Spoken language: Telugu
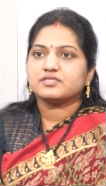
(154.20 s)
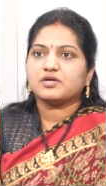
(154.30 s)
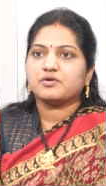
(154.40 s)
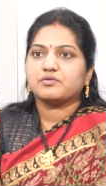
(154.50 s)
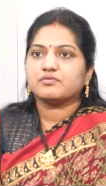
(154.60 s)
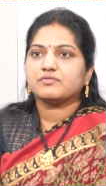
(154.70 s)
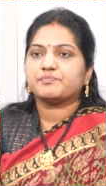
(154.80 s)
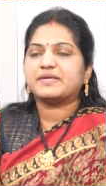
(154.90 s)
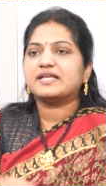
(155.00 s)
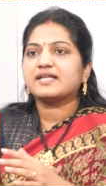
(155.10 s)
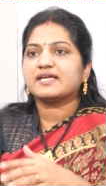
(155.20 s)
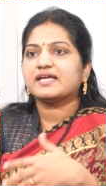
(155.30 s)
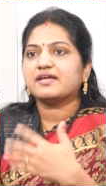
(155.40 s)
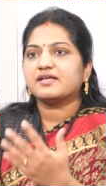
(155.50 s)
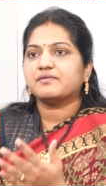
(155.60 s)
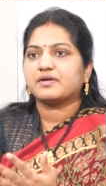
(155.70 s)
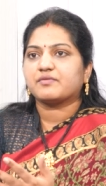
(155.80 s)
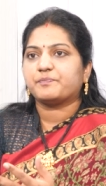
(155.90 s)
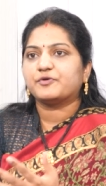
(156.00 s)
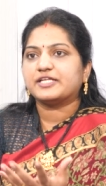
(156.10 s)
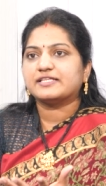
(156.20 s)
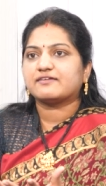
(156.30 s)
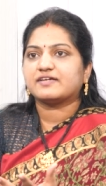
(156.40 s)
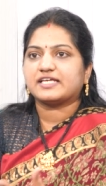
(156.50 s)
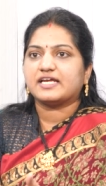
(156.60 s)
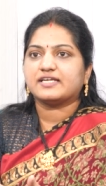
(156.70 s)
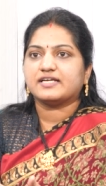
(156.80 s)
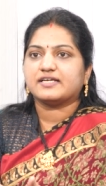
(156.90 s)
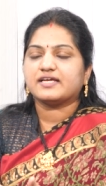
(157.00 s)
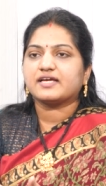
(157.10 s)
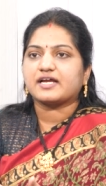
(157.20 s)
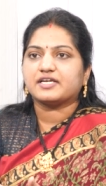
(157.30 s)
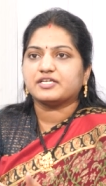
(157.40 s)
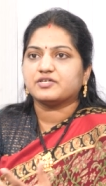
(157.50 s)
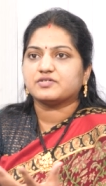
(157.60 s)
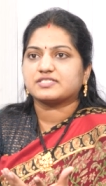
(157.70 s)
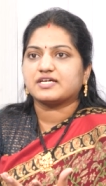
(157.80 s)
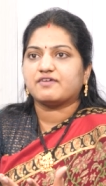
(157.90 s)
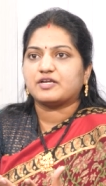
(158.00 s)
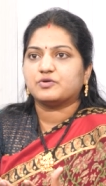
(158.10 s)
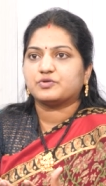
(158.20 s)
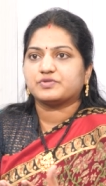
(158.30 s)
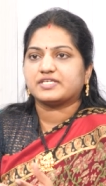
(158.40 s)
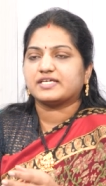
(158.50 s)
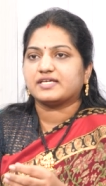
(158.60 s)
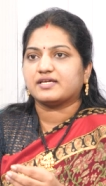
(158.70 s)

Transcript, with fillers: సో పిల్లలకి పుట్టిన తర్వాత ఏంటంటే కంటిన్యూస్గా వాళ్ళు టూ త్రీ